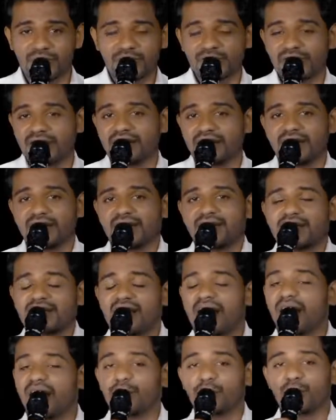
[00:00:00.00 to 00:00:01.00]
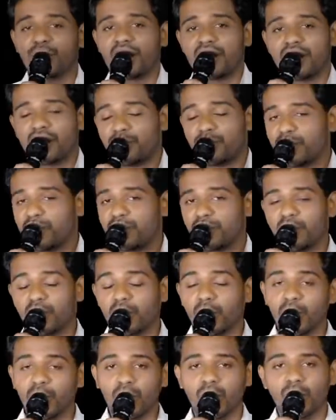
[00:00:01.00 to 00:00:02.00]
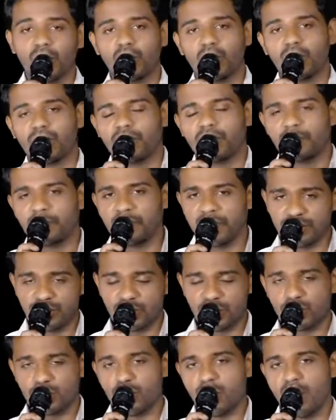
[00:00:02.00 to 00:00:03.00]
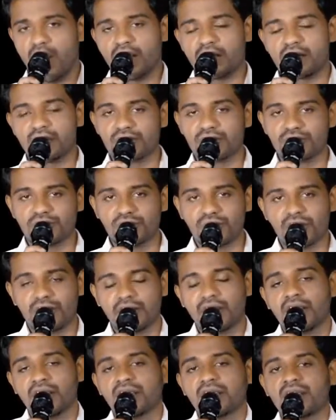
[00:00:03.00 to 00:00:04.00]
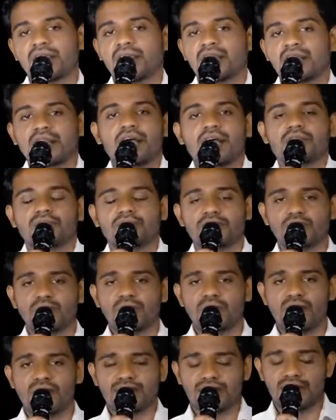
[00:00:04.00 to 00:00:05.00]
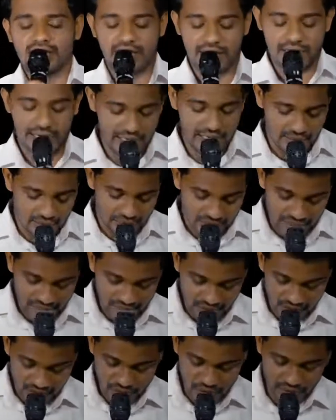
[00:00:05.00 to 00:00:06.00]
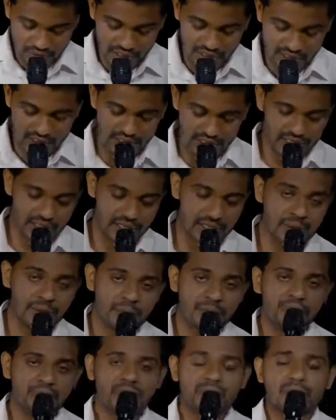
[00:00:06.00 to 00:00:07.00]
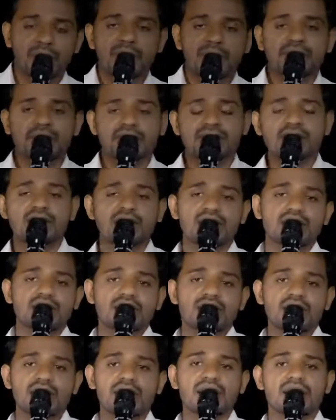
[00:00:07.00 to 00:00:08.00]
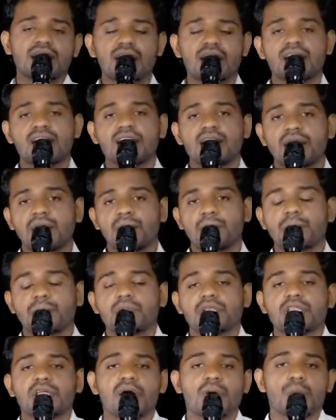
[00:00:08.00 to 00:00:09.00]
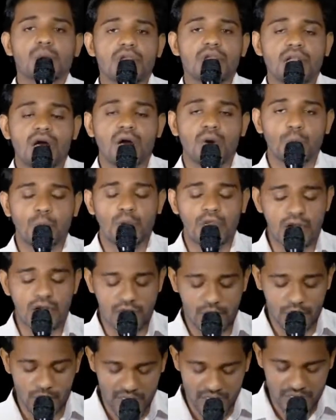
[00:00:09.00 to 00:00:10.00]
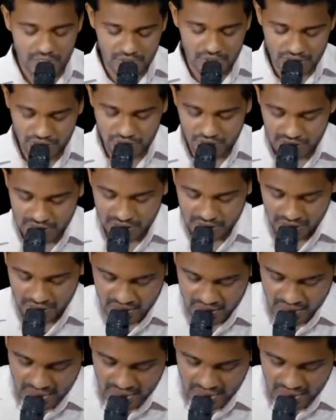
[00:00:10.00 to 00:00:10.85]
இருக்குன்னு சொல்லி தெரியாது ஆனால் ஆவியானவர் உங்களோடு கூட பேசுவார் என்று சொல்லி நான் விசுவாசிக்கிறேன் என்னால் வேதம் சொல்லுகிறது பேசுகிறது நீங்கள் அல்ல பிதாவின் ஆவியானவரே என்று சொல்லி